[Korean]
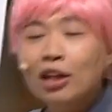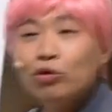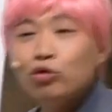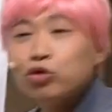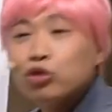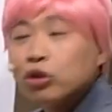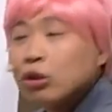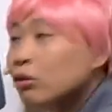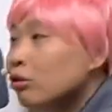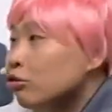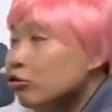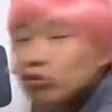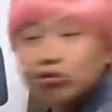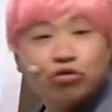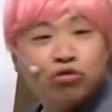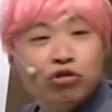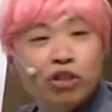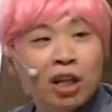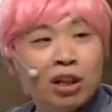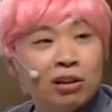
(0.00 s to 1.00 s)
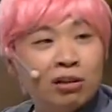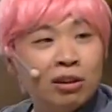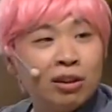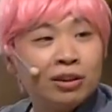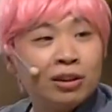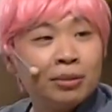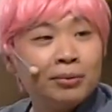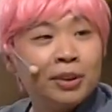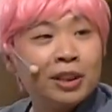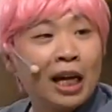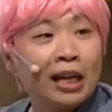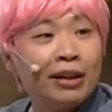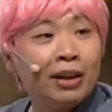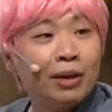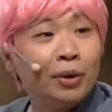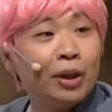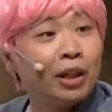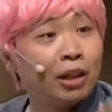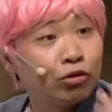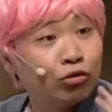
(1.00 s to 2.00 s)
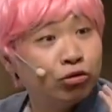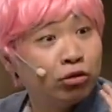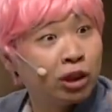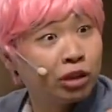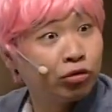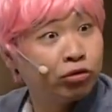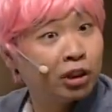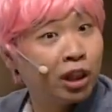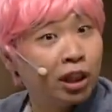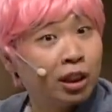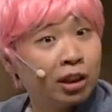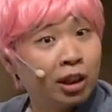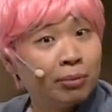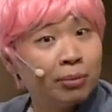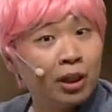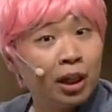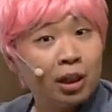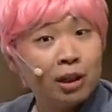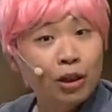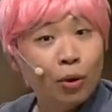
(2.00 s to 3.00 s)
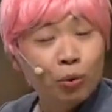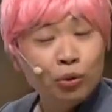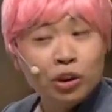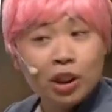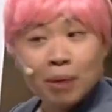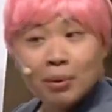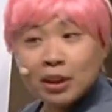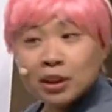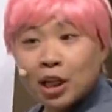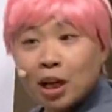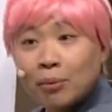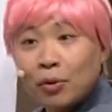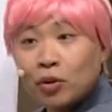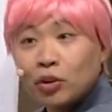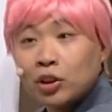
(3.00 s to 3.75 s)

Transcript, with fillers: 이게 9천원으로두 개 긁었으면 안 돼 왜냐 둘 다 술 깨기 때문에 근데 혼자만 사